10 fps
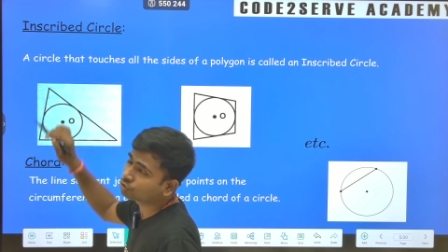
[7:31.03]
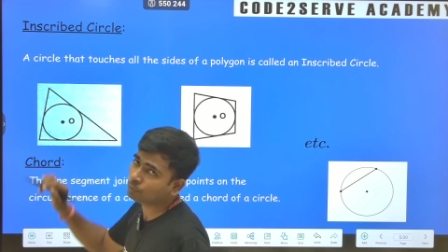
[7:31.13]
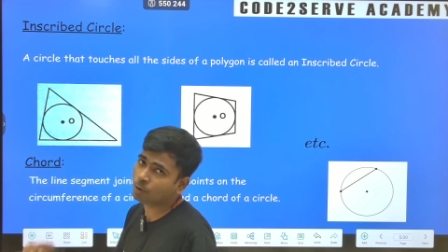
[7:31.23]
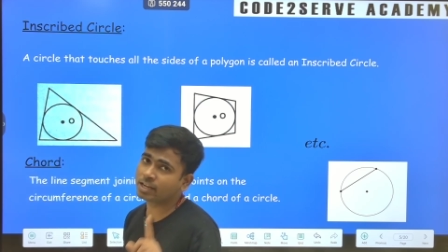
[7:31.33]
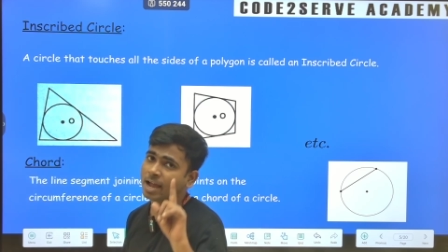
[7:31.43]
तो
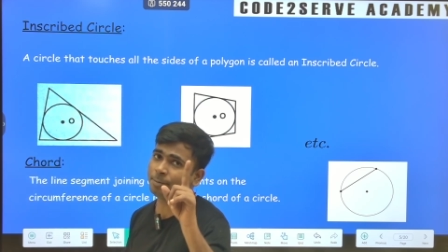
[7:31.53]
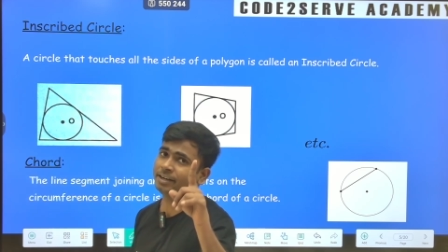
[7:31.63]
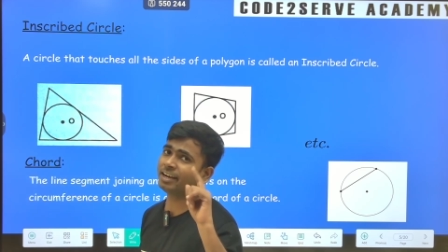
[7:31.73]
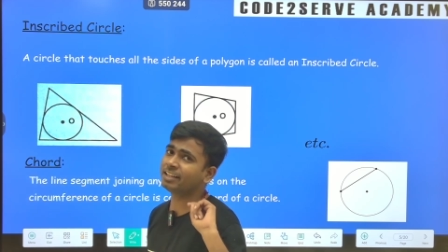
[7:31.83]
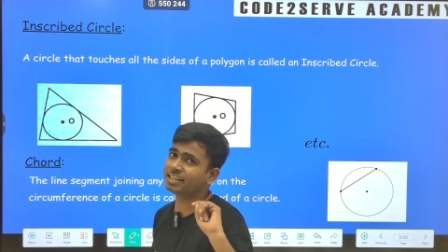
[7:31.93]
वो क्या
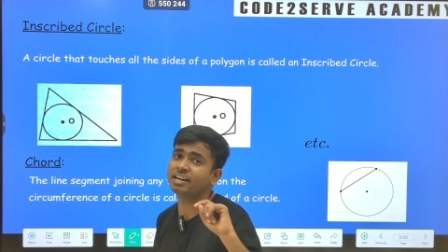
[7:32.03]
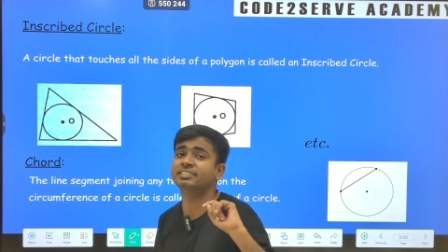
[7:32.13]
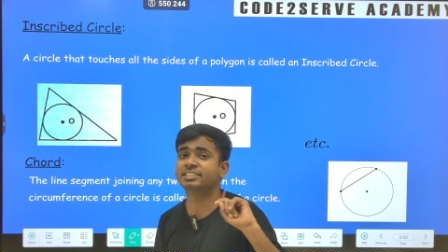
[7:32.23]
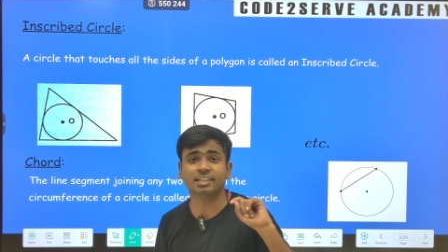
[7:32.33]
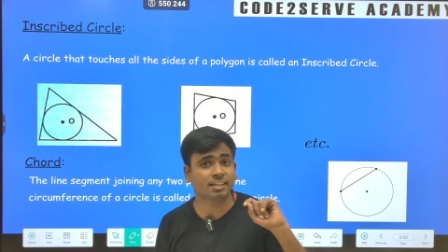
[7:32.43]
बन रहा था
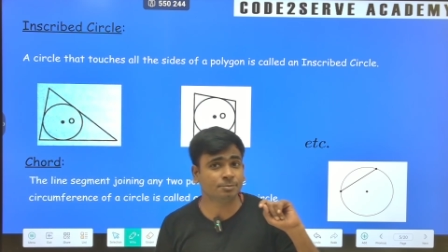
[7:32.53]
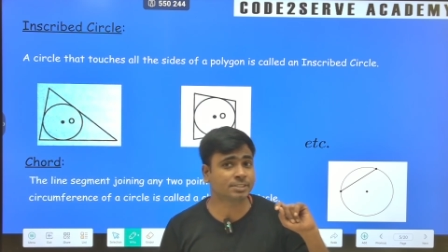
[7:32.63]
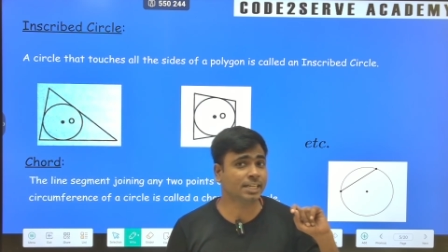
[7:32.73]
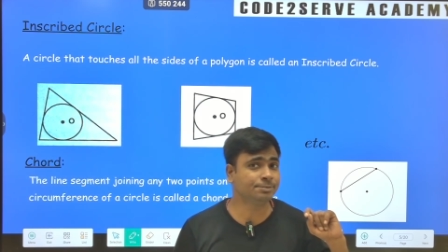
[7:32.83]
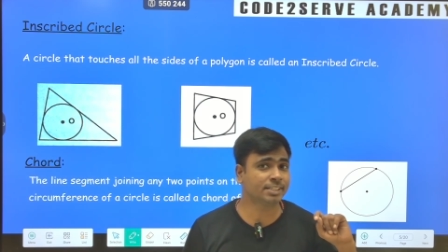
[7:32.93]

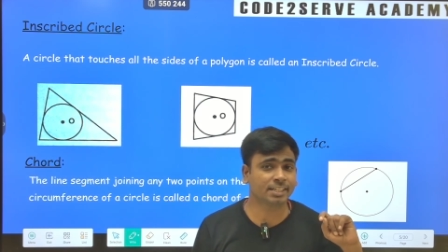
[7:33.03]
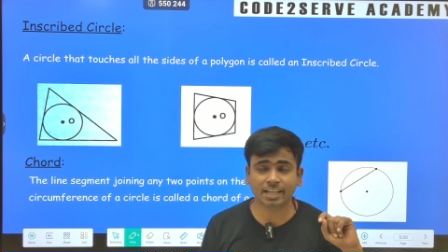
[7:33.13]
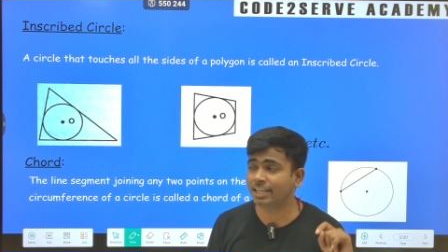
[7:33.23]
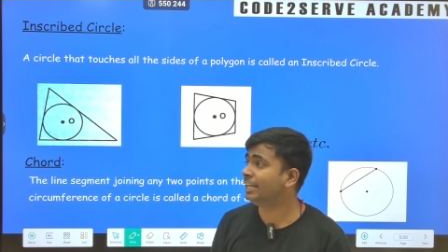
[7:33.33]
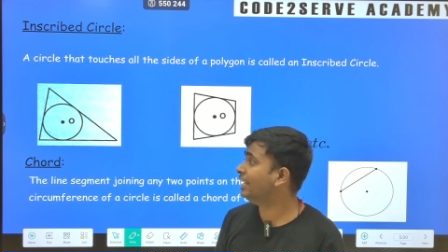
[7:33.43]
सर्कमस्क्राइब
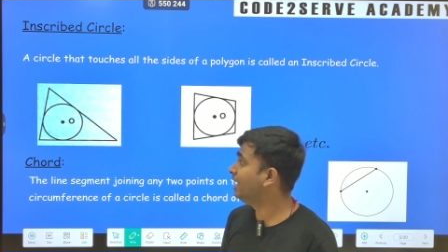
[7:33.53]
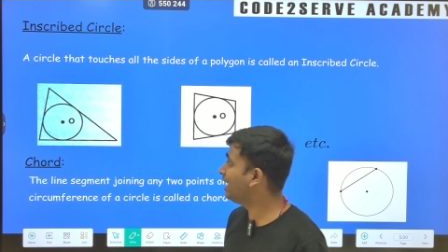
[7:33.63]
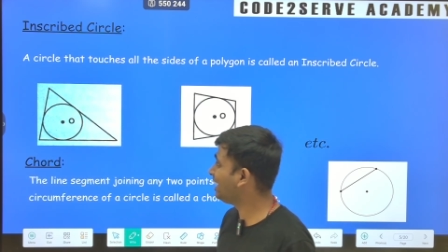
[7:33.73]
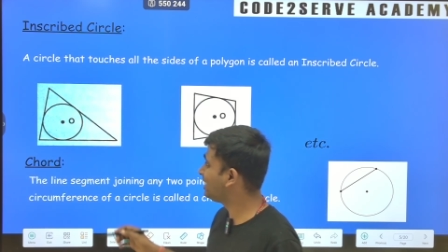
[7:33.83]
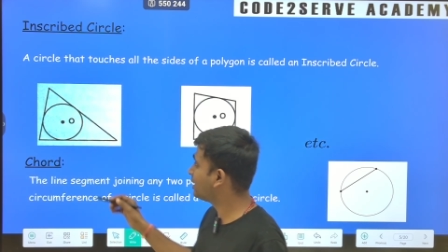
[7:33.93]
सर्कल लेकिन